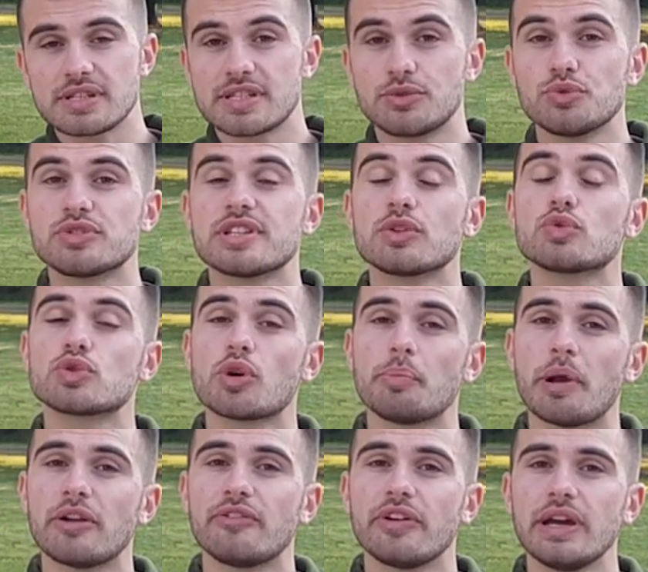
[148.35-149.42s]
Si tu ne sais toujours
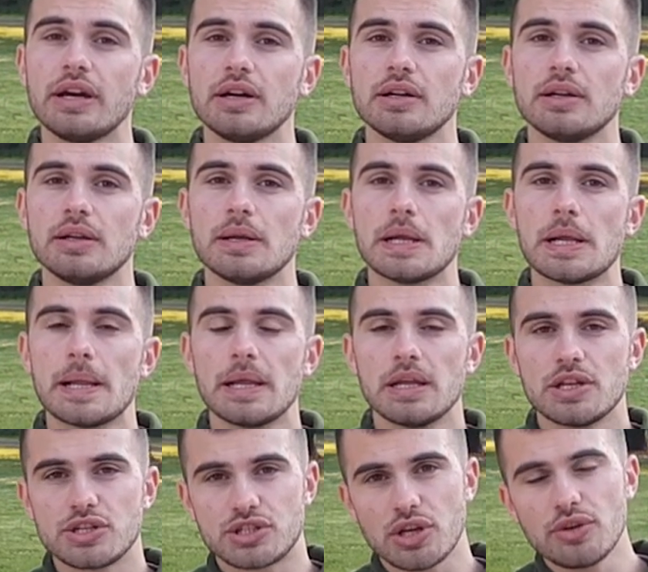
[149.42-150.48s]
pas le faire, j'ai